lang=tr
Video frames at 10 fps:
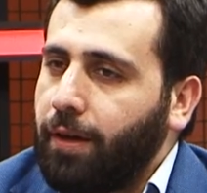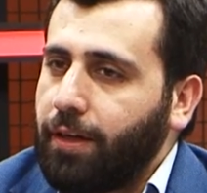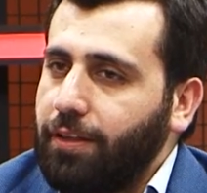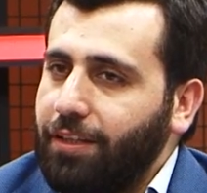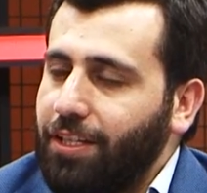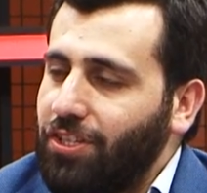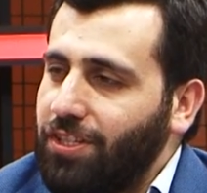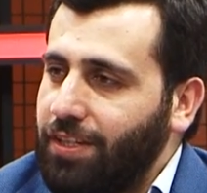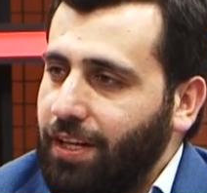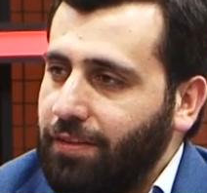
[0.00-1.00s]
Kadir
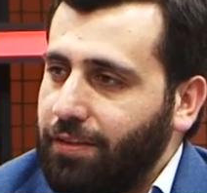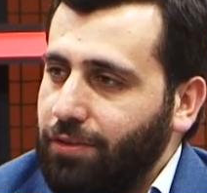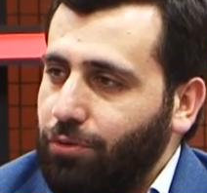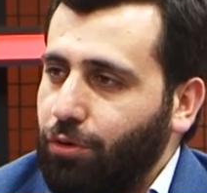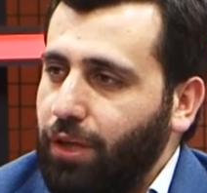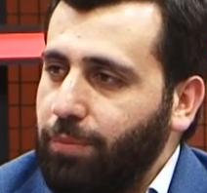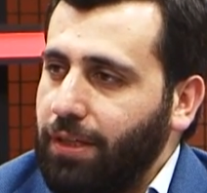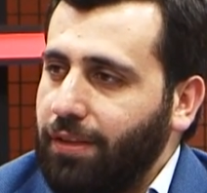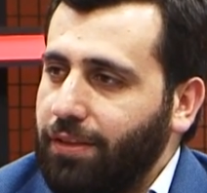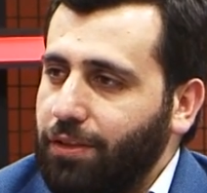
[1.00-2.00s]
Gecesi nedir, önemi
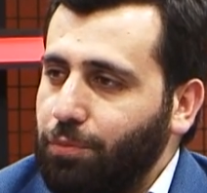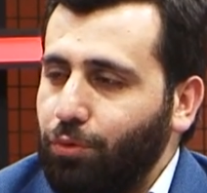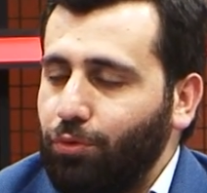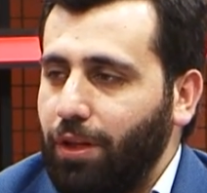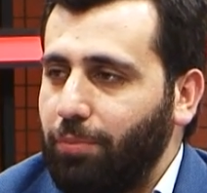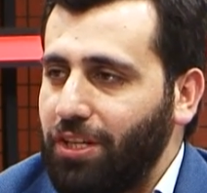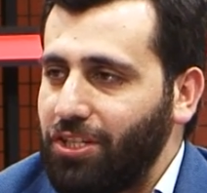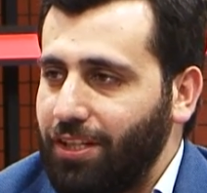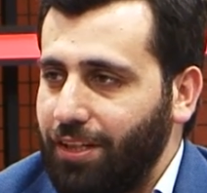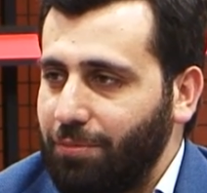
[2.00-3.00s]
nedir? Bununla
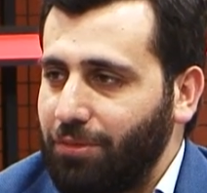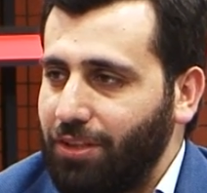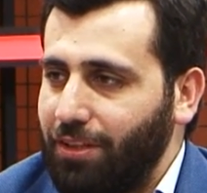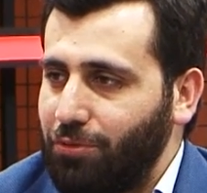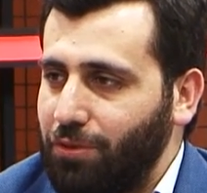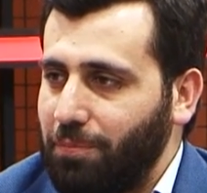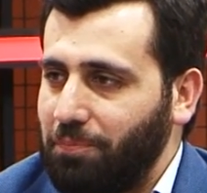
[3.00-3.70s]
başlayalım inşallah hocam.